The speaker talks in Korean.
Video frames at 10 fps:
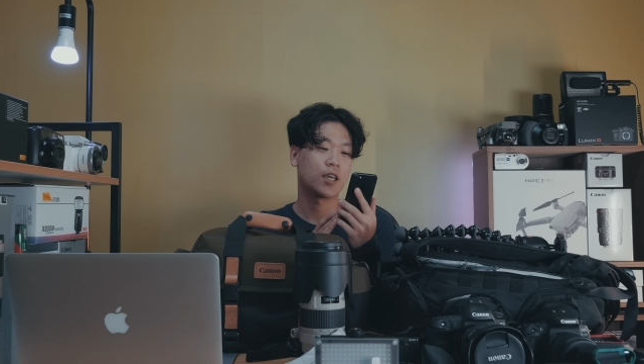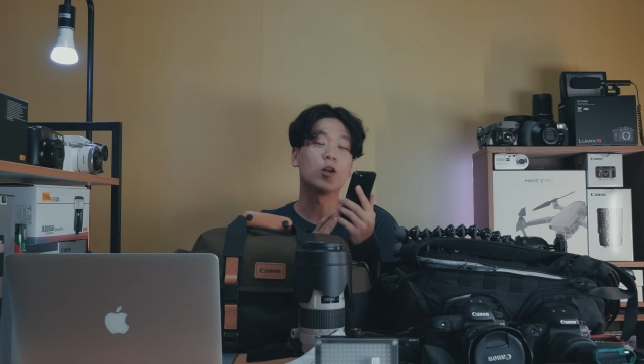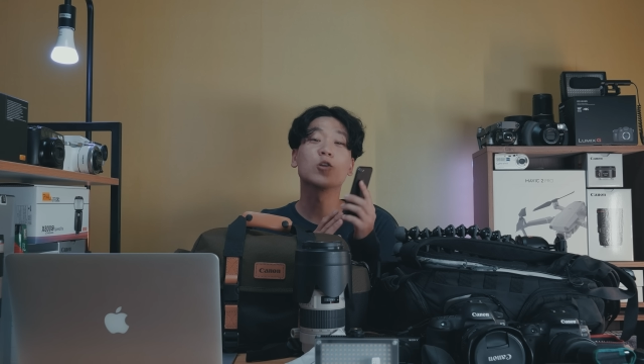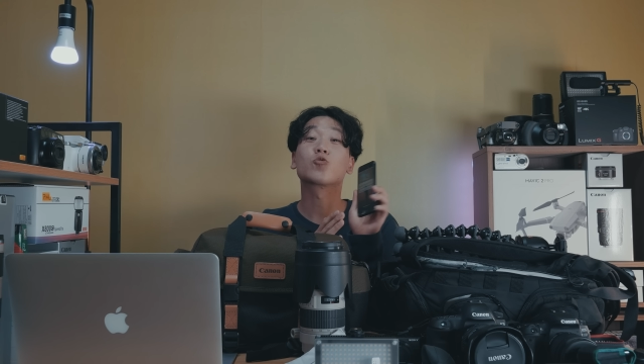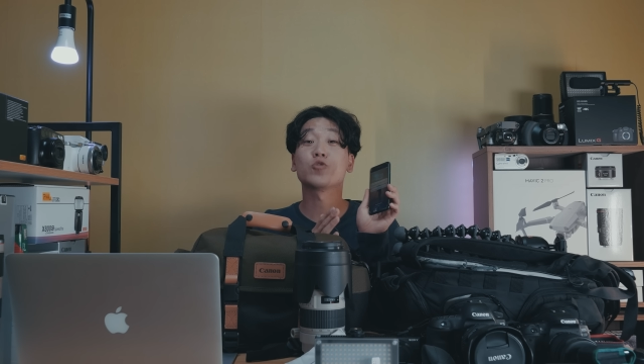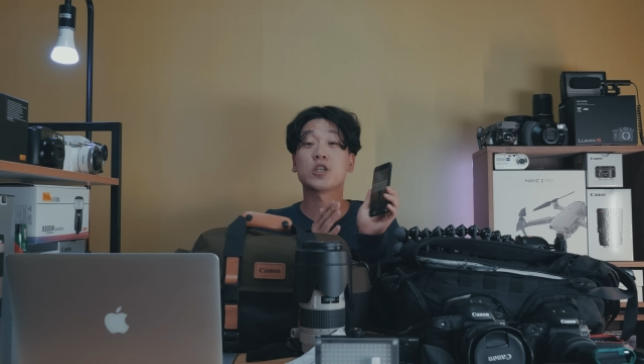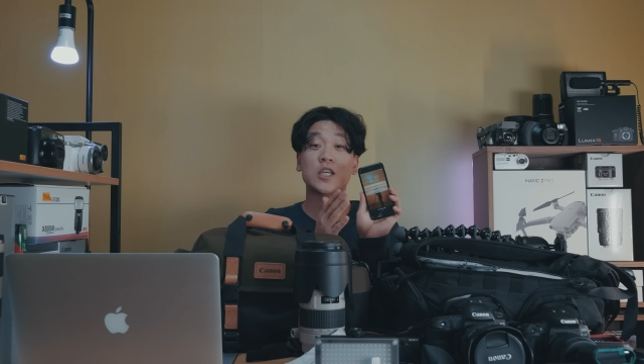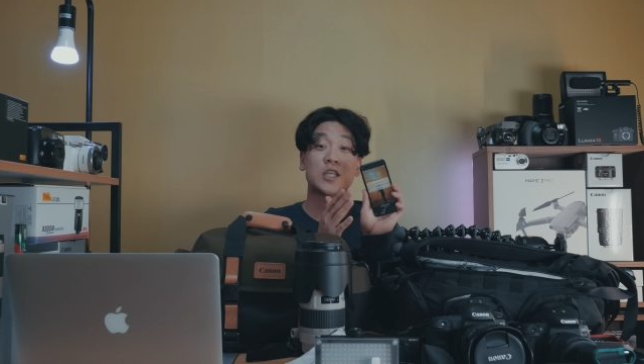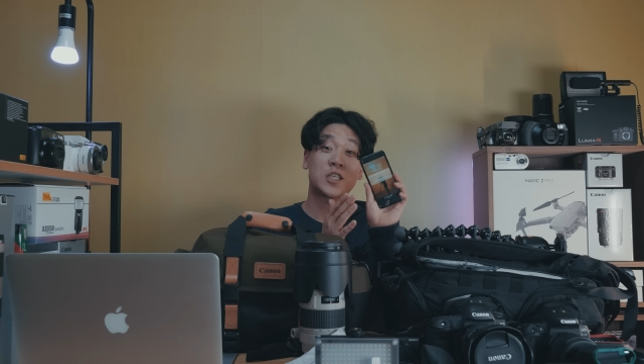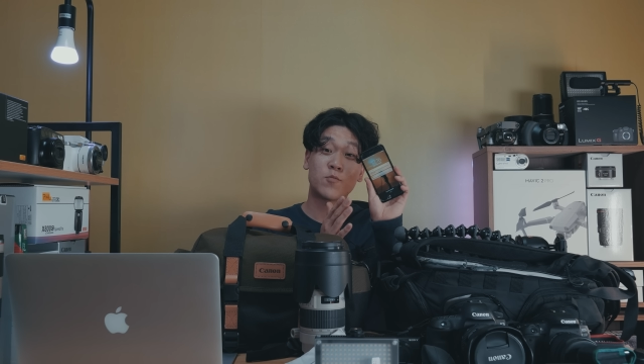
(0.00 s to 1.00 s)
열두
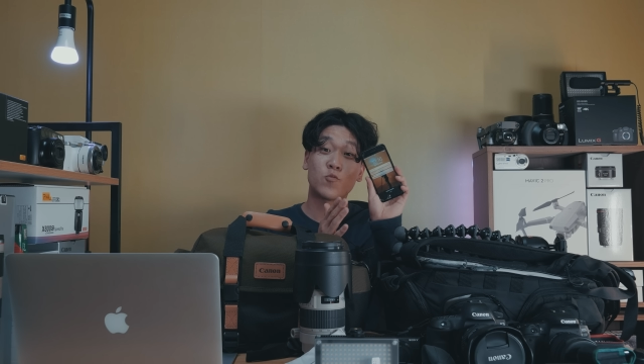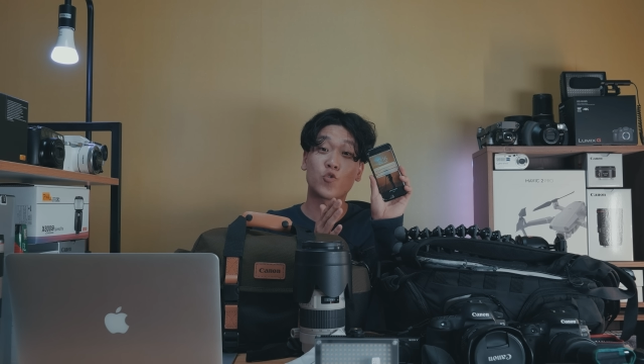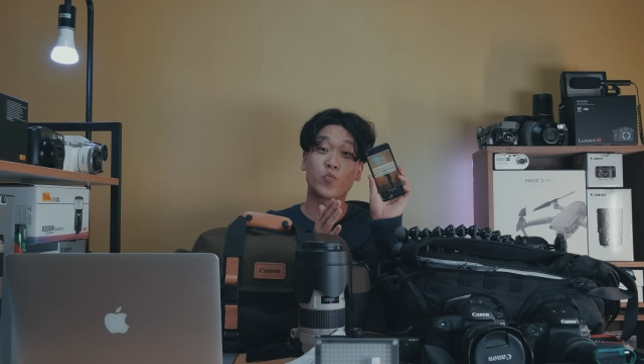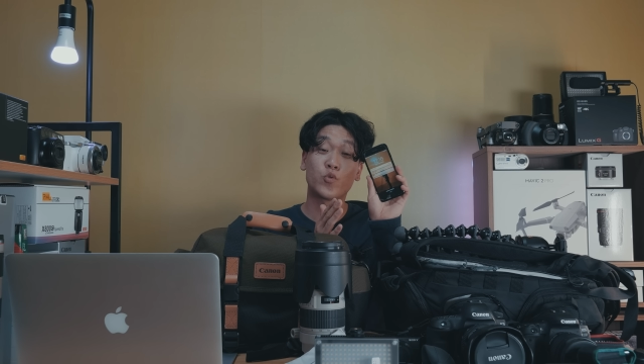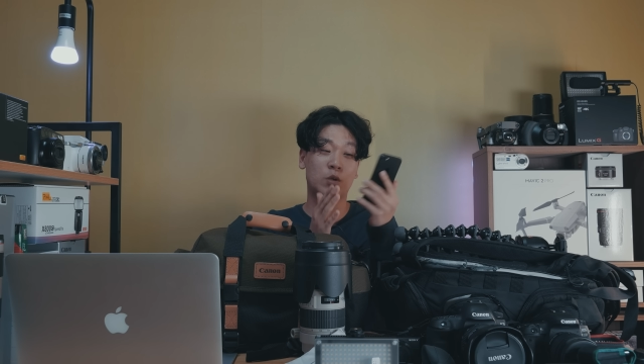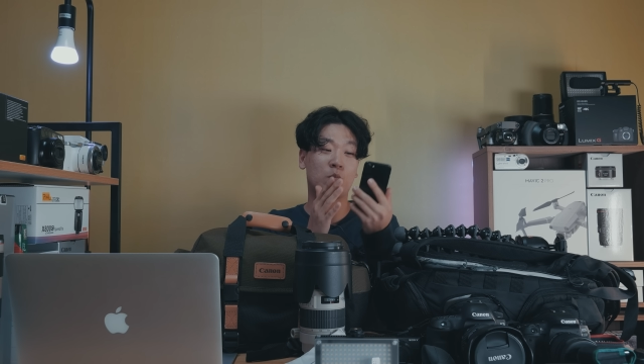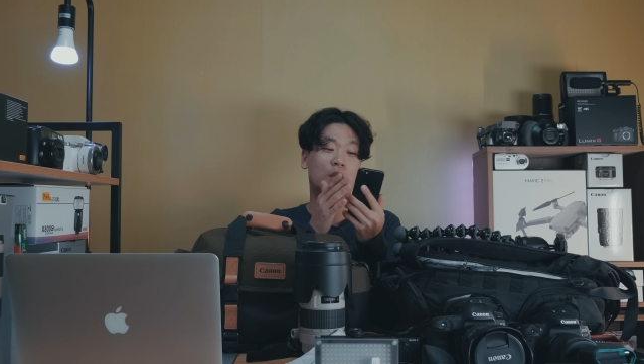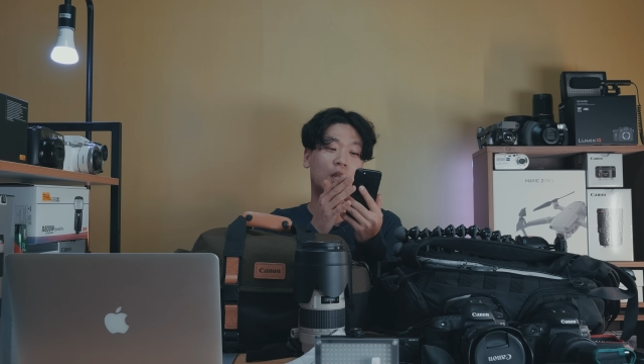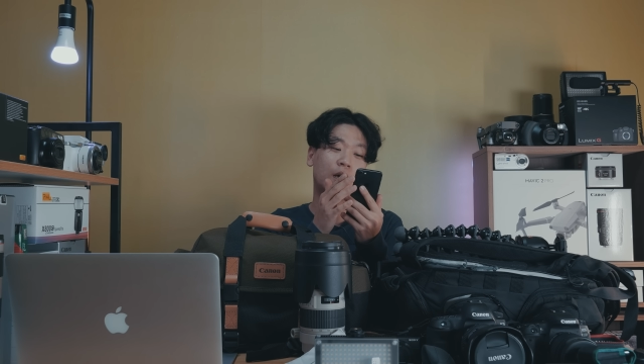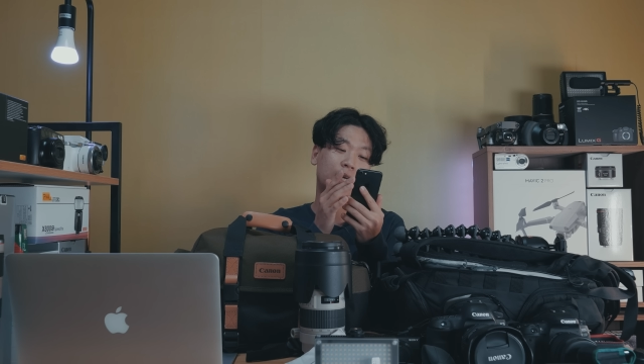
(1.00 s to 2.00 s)
시 십육 분입니다